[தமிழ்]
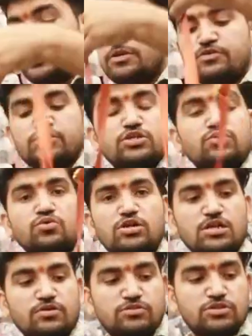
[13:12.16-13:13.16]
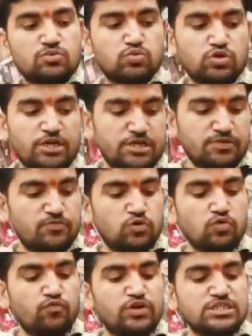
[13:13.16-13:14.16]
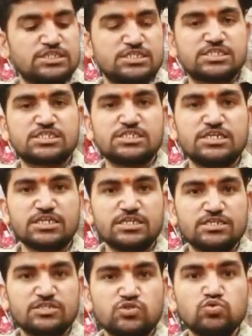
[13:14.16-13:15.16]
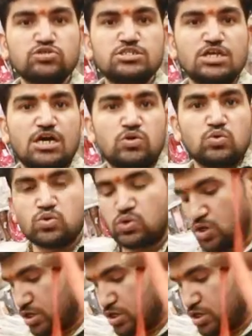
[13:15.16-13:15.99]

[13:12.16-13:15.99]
இது வந்து உங்களுக்கு வந்து குட் ஐட்டம் வரும் ஒன் சிக்ஸ்டி நூற்றி அறுபது